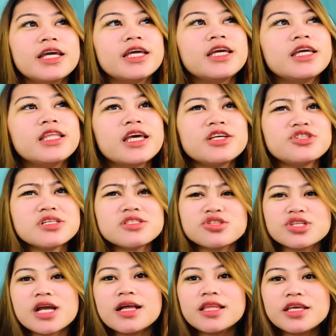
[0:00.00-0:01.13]
And I just
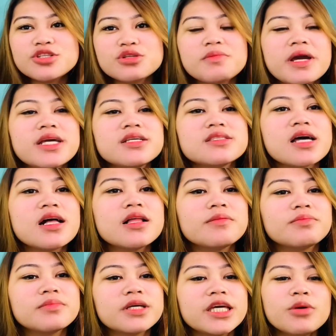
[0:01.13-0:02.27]
challenge myself.
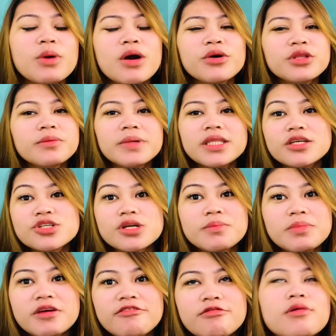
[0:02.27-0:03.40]
Ginawa ko naman na siya
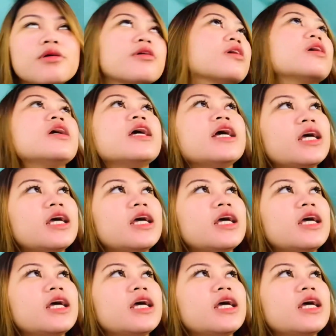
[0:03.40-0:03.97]
before.